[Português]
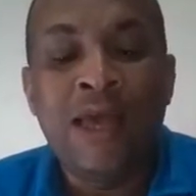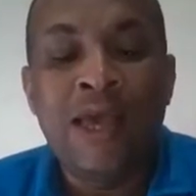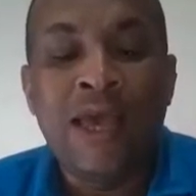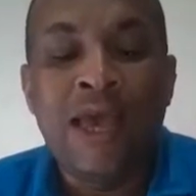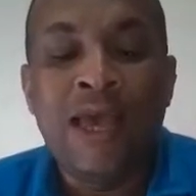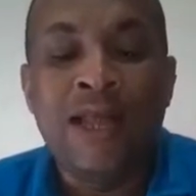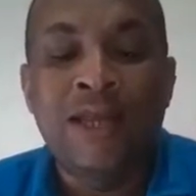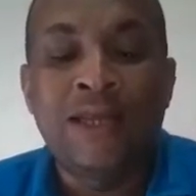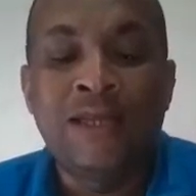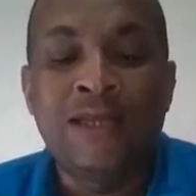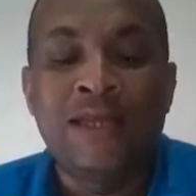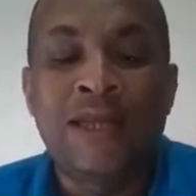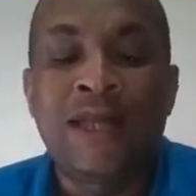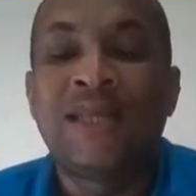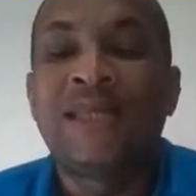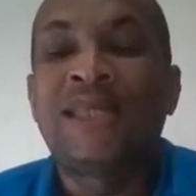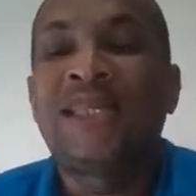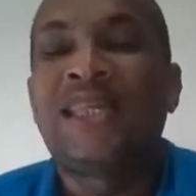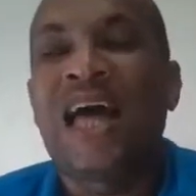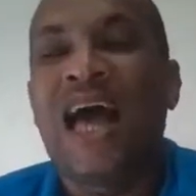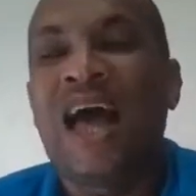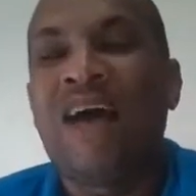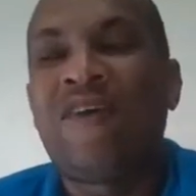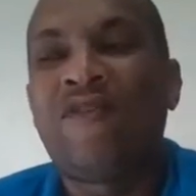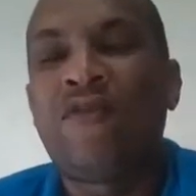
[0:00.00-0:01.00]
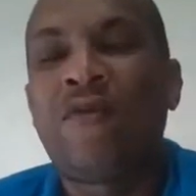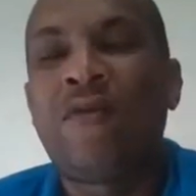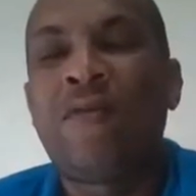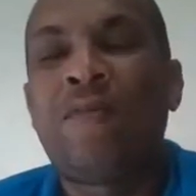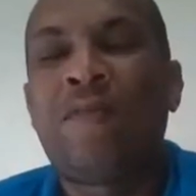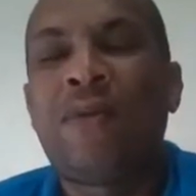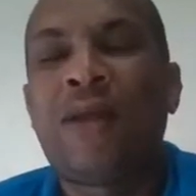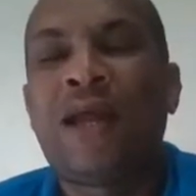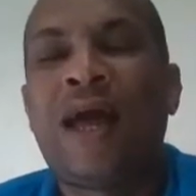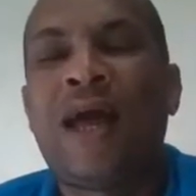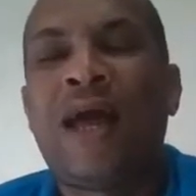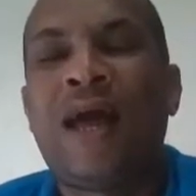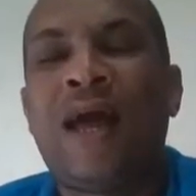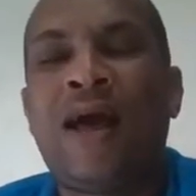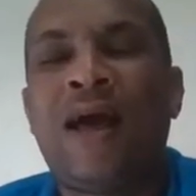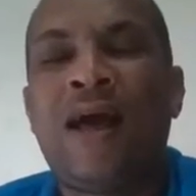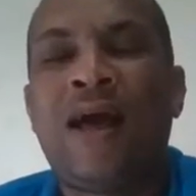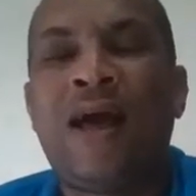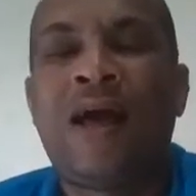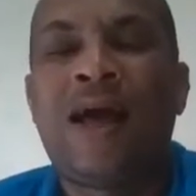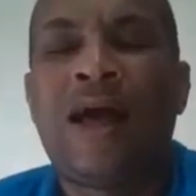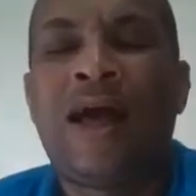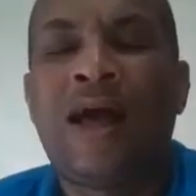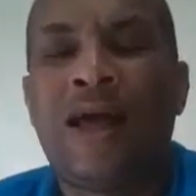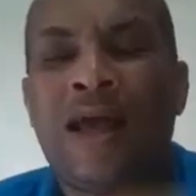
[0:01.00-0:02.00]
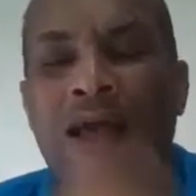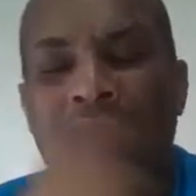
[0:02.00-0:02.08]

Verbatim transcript: Eles dançavam para